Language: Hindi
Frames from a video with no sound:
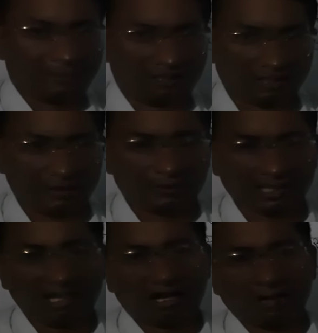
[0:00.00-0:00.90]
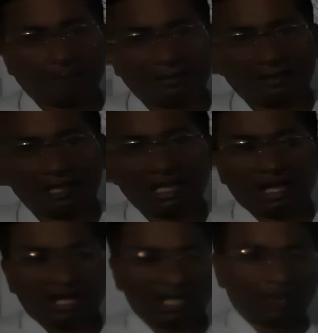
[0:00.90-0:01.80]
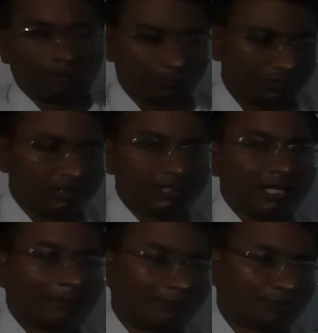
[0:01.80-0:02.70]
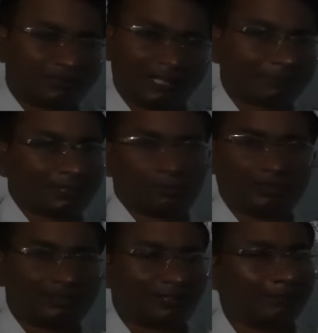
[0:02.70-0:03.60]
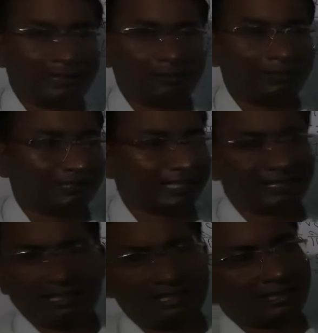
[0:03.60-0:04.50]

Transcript: आप खड़े होंगे लॉकअप में और उसी दिन आपको शाम तक वहीं से बेल मिल जाएगी